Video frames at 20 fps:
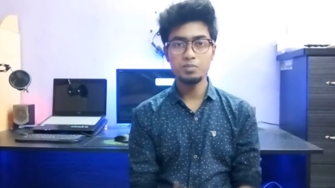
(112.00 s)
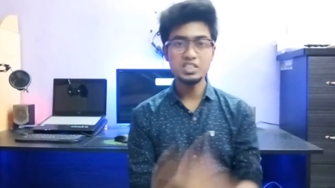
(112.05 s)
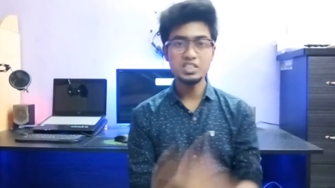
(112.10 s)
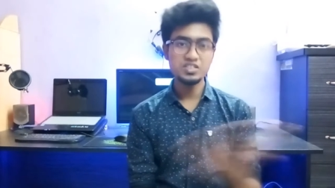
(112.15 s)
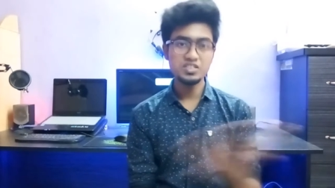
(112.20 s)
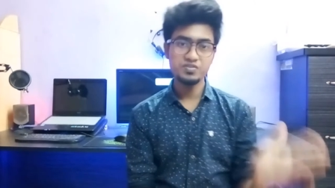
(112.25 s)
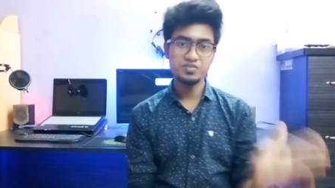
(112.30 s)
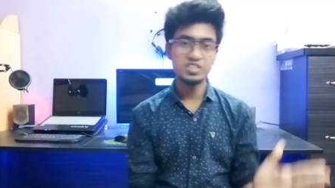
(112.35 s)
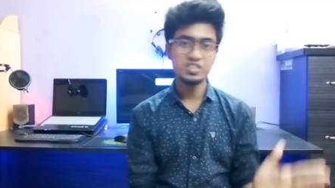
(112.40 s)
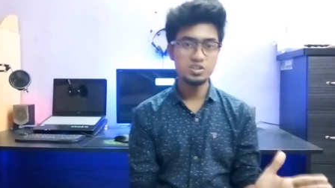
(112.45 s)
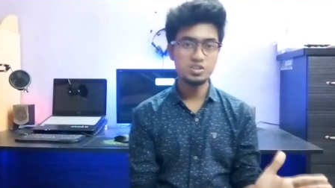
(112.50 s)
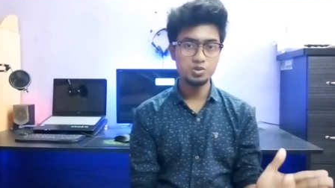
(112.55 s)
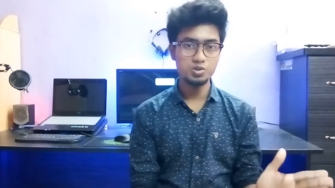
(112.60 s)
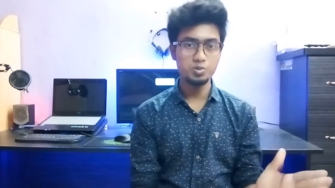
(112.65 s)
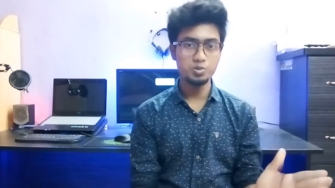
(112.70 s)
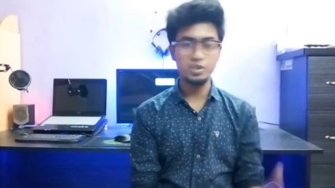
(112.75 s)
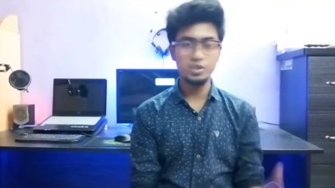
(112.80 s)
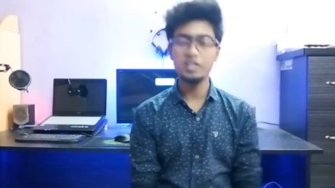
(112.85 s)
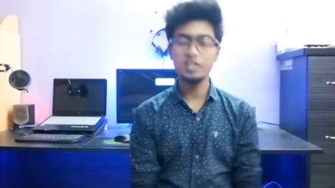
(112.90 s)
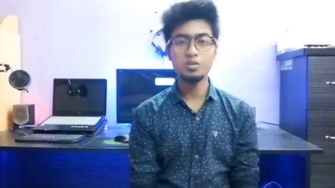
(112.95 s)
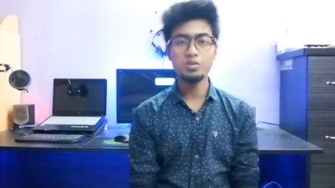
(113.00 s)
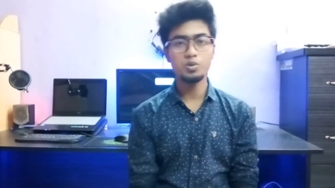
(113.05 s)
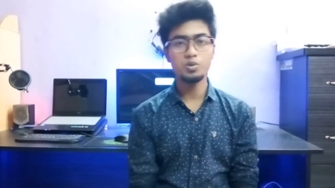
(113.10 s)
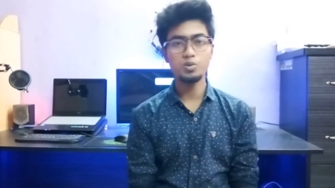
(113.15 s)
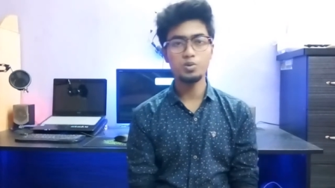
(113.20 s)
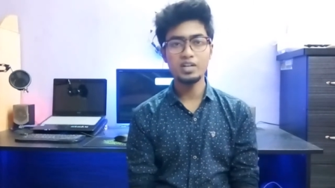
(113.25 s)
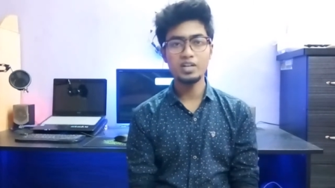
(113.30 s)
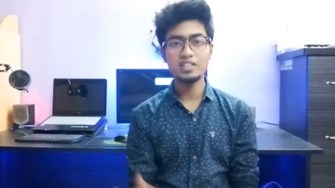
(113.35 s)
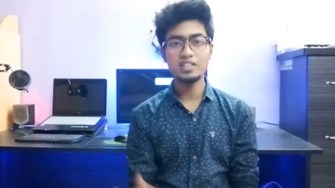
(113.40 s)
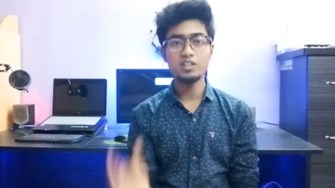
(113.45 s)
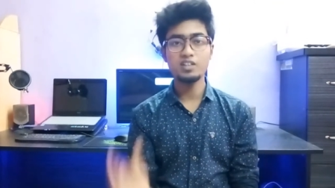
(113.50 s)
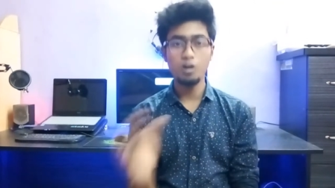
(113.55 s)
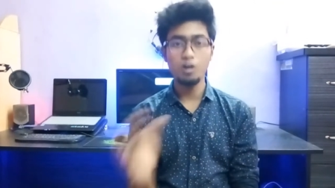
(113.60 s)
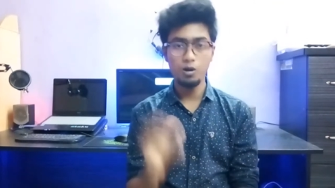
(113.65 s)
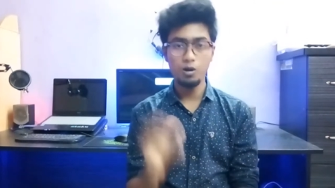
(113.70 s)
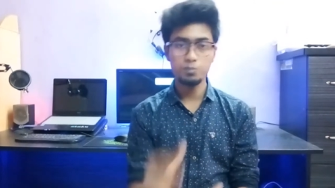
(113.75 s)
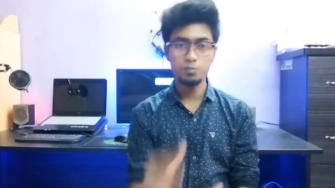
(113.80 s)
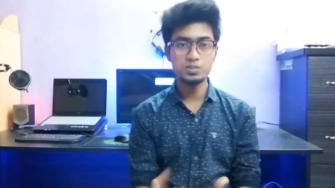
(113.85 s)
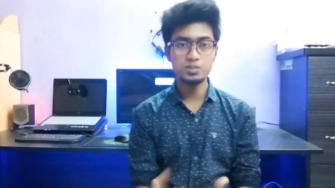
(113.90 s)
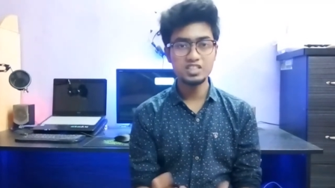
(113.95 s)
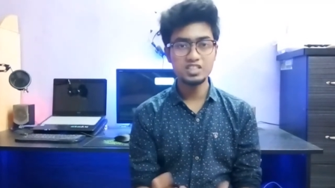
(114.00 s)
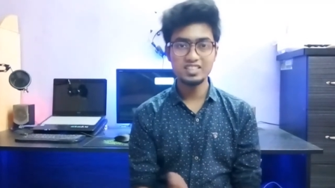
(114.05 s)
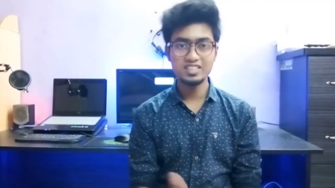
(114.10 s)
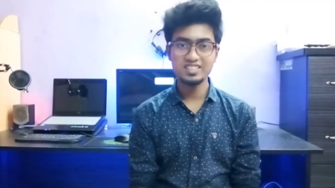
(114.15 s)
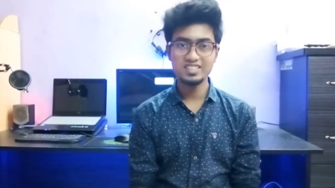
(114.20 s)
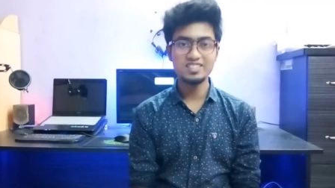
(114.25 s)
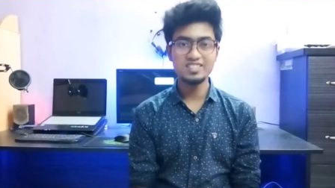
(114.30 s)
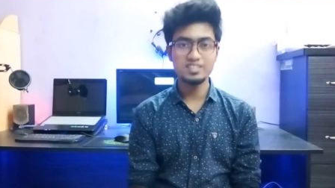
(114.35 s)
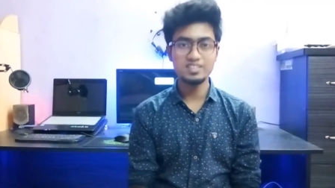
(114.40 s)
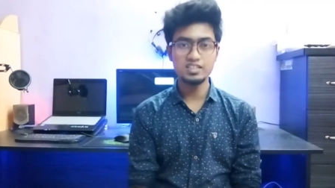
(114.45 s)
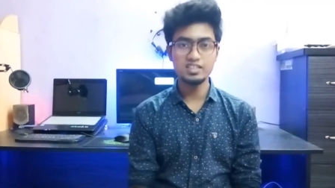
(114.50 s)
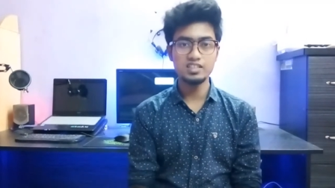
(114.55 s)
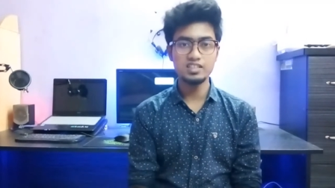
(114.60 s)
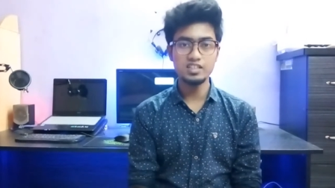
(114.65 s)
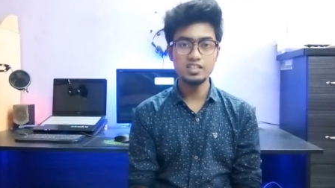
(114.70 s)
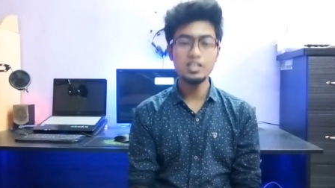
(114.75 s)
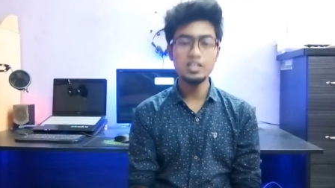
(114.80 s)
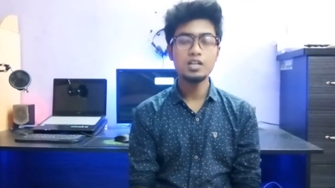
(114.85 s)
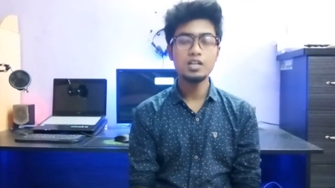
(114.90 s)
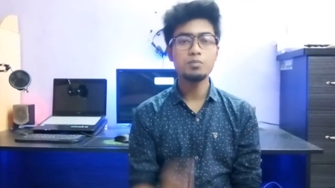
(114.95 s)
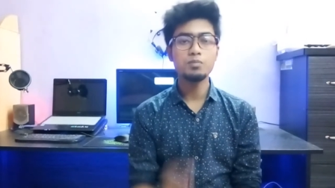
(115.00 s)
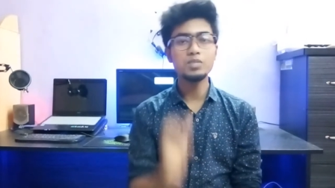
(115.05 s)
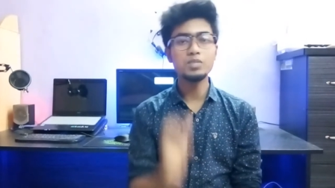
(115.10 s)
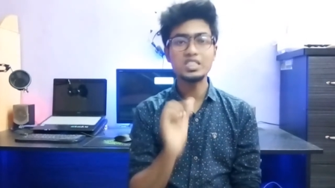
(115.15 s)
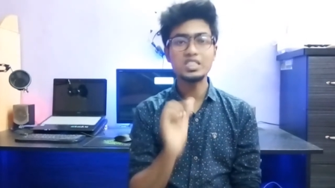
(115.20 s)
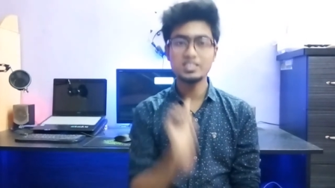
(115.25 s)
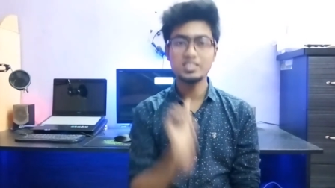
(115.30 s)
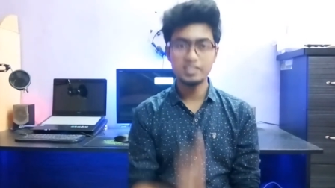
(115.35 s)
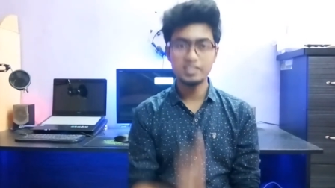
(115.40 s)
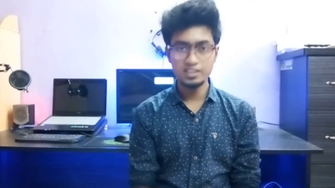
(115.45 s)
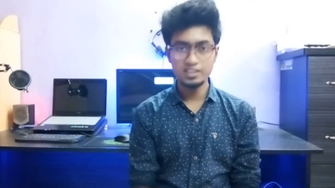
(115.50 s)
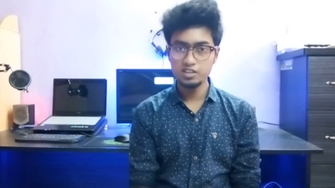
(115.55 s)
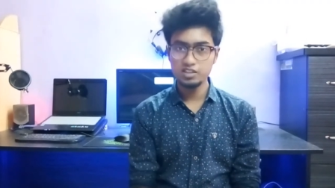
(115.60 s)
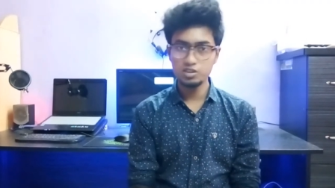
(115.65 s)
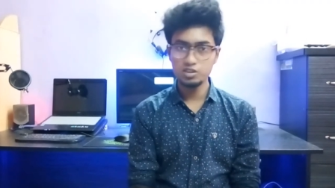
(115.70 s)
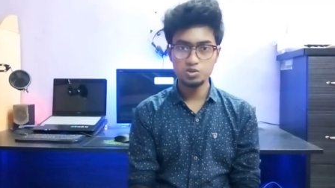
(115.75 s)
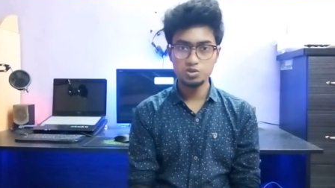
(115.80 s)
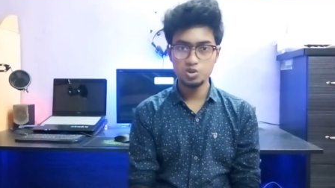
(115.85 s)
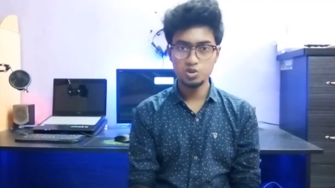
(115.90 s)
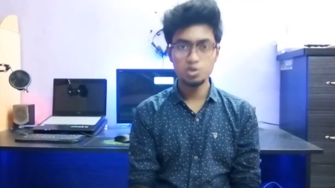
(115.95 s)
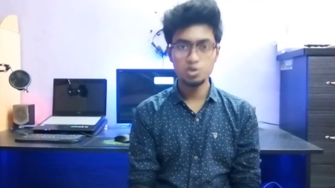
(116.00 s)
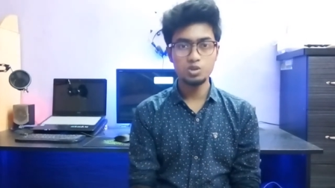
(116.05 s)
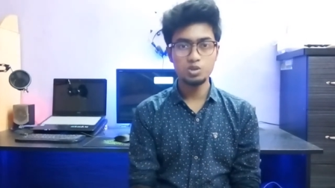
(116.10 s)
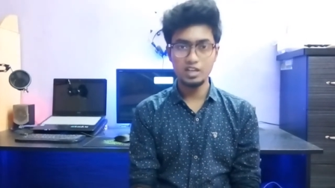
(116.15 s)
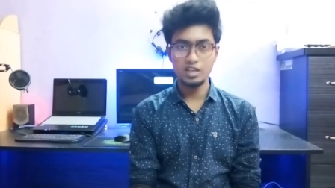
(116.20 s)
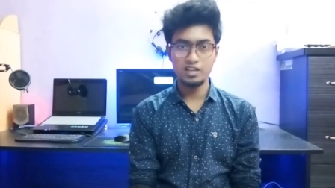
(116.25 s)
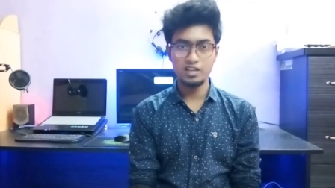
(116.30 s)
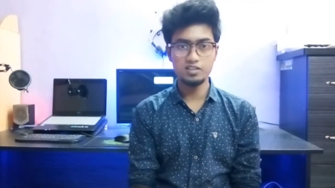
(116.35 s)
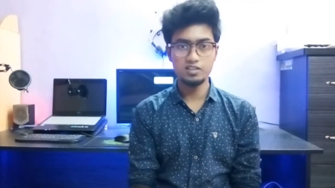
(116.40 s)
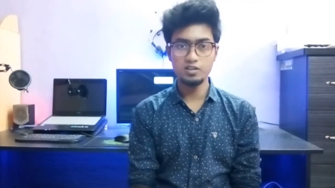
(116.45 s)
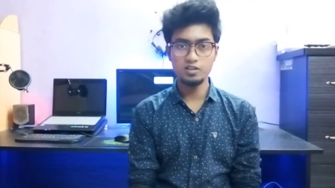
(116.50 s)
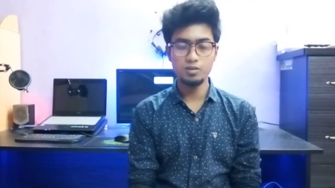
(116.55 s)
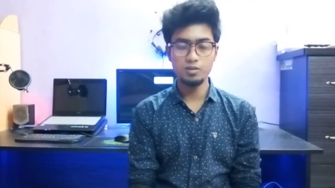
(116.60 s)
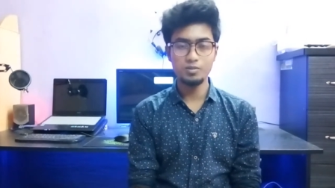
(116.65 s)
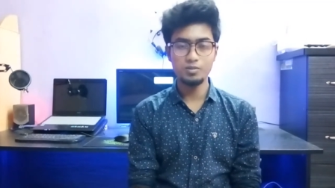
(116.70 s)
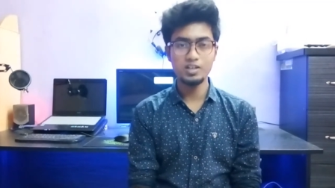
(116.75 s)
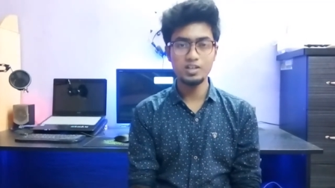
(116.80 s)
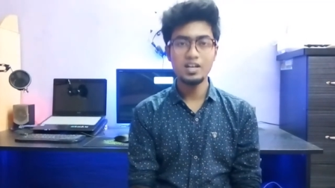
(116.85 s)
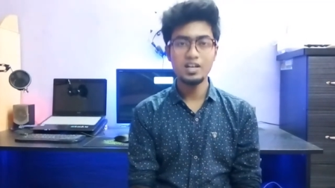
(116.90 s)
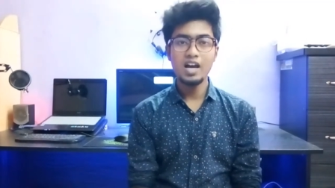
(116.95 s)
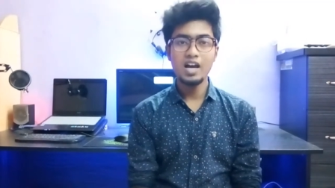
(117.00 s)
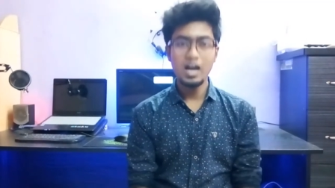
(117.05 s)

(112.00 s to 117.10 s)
২০ ফিট দূরের কোনো একটা অবজেক্টের দিকে ২০ সেকেন্ডের জন্য তাকাতে হবে